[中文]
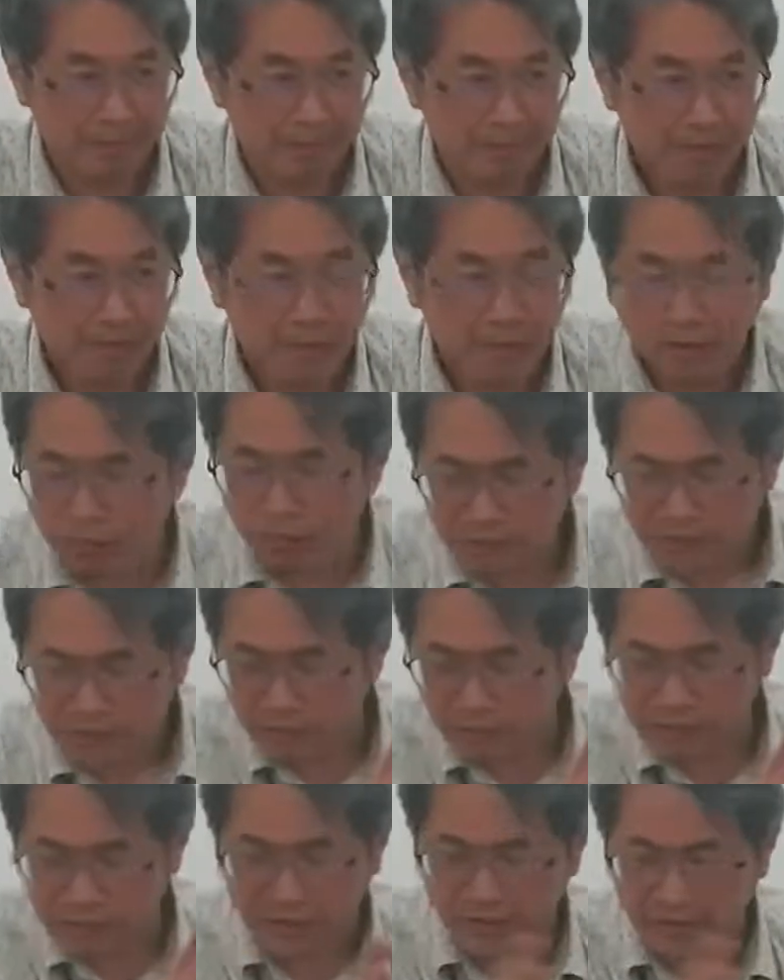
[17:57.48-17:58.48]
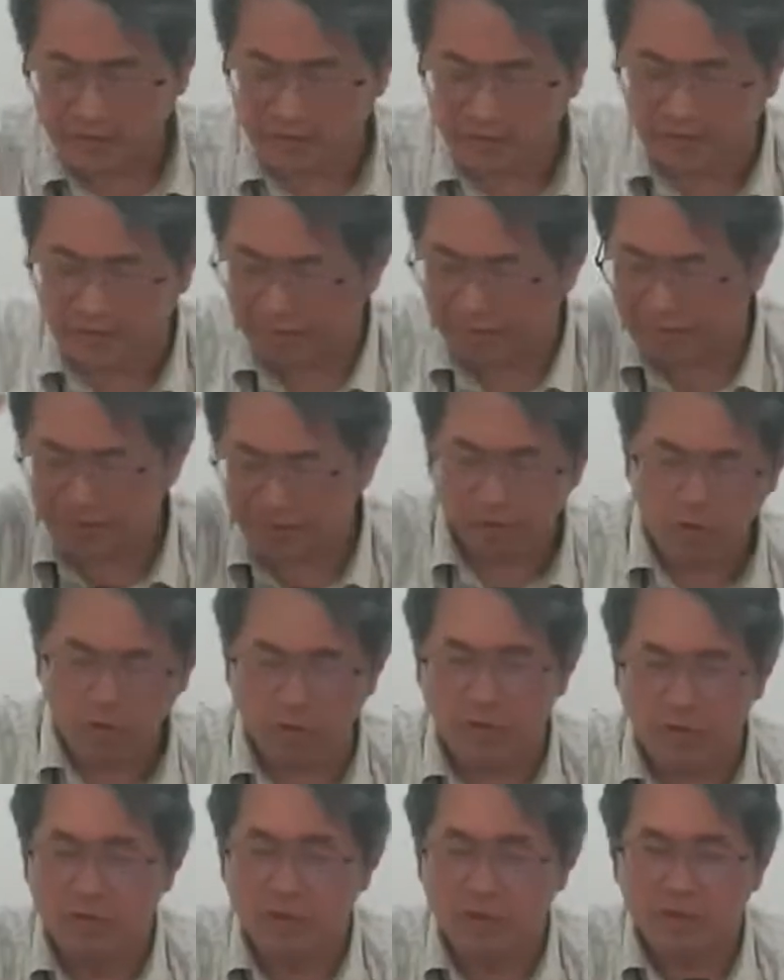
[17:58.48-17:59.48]
他说他他的前面用
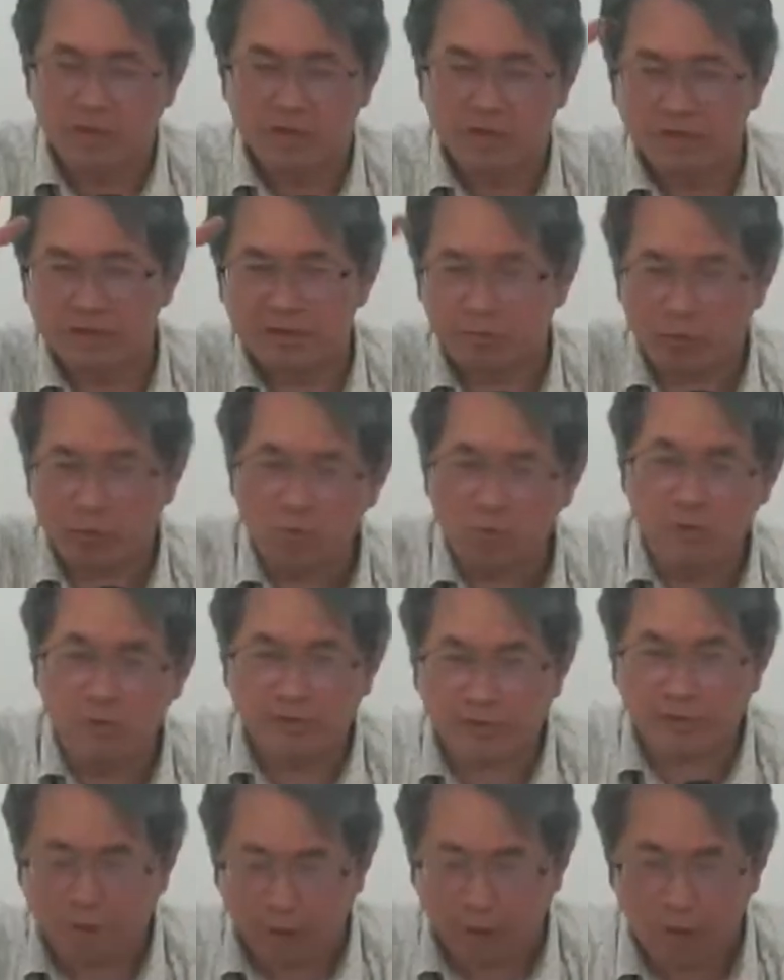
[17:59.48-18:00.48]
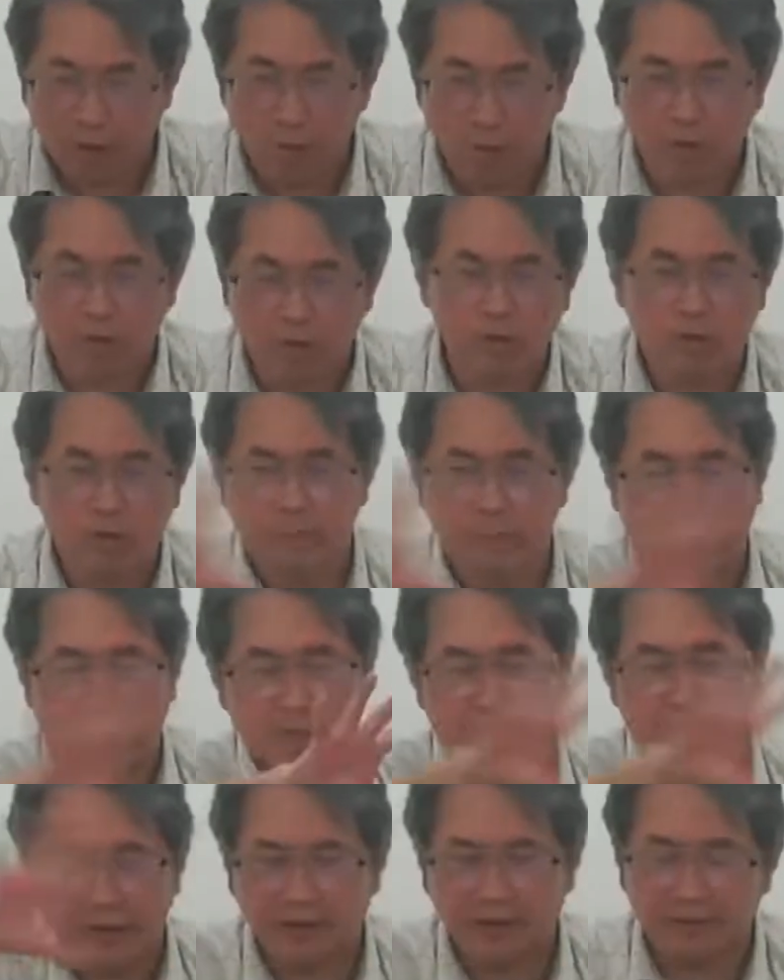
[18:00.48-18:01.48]
其实原文是德文，如果你把它
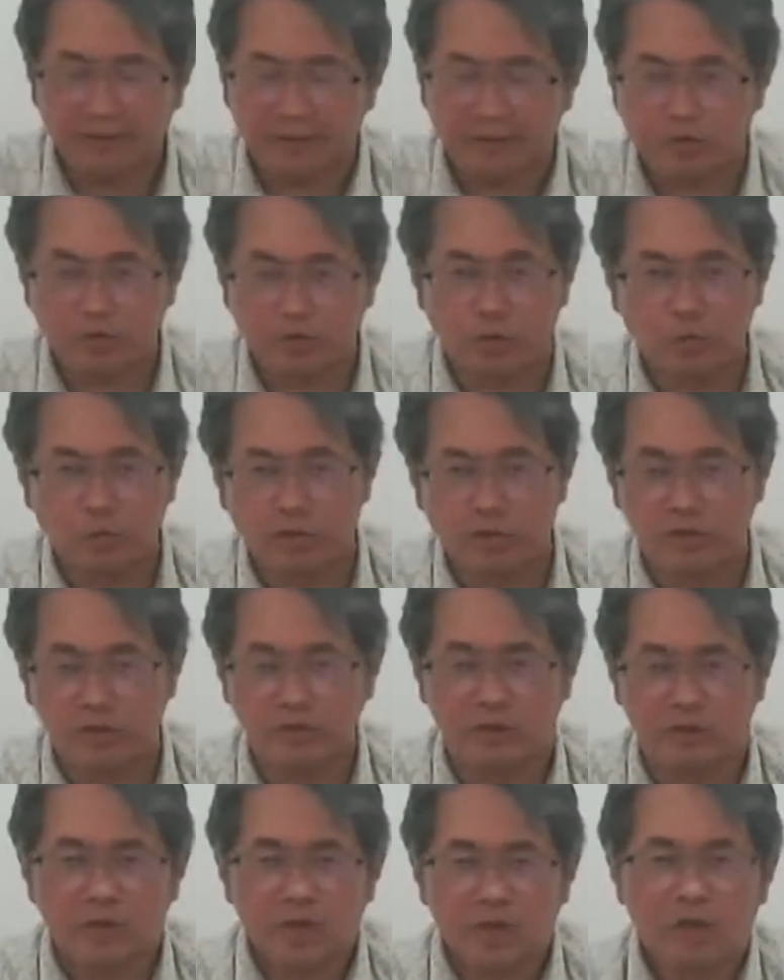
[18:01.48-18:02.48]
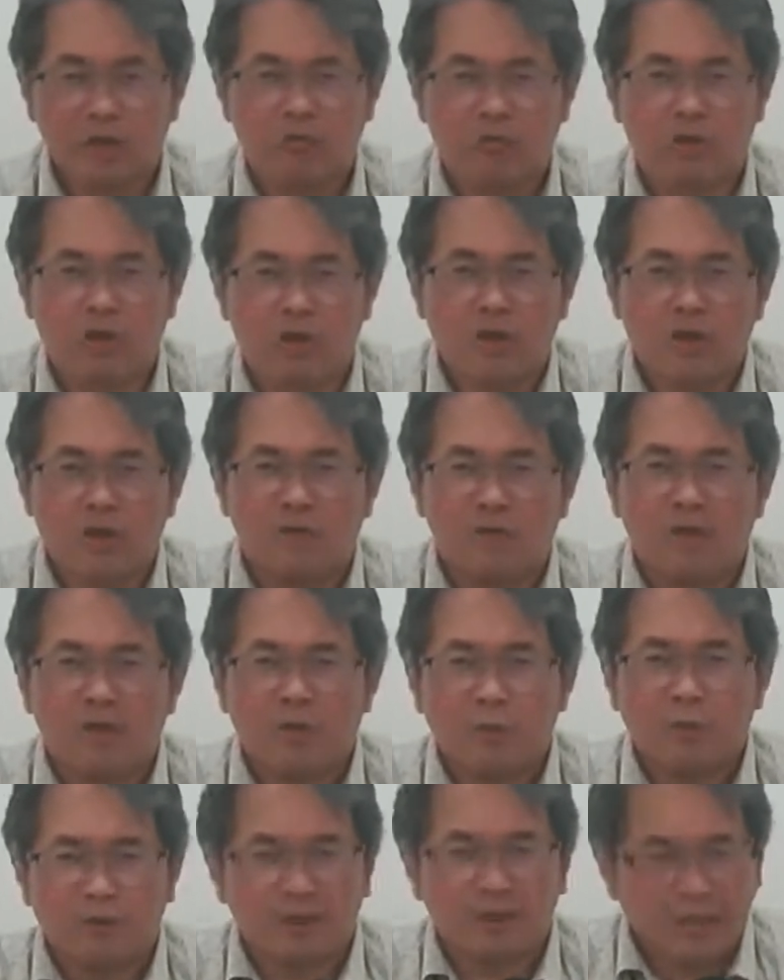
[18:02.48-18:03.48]
翻译成中文的时候，他说在我
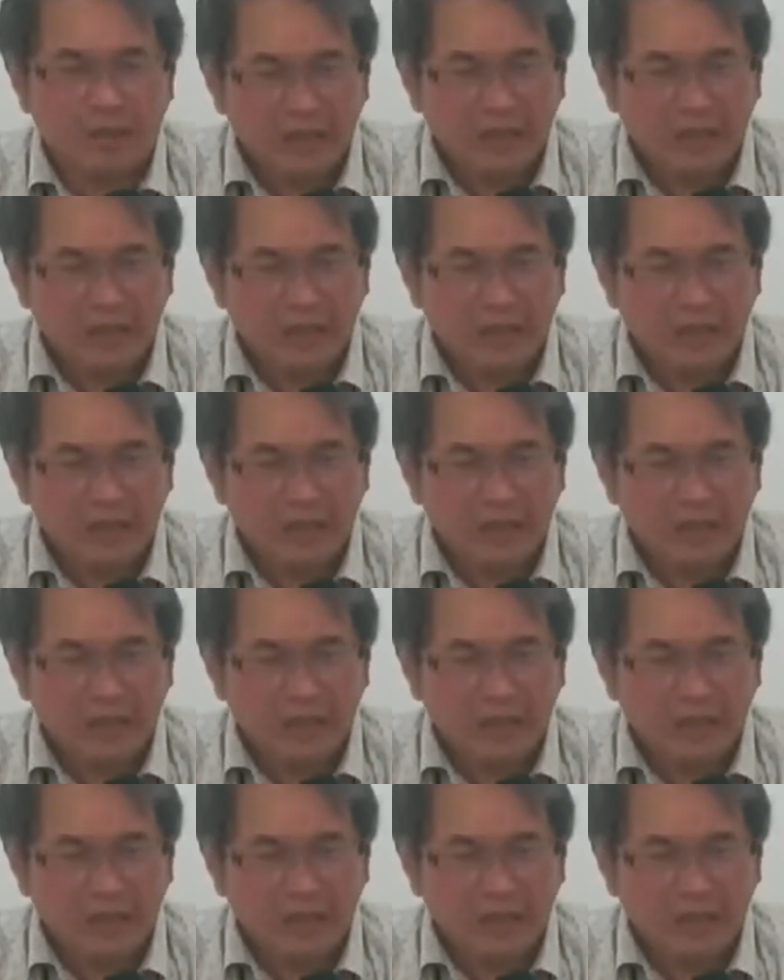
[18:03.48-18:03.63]
这一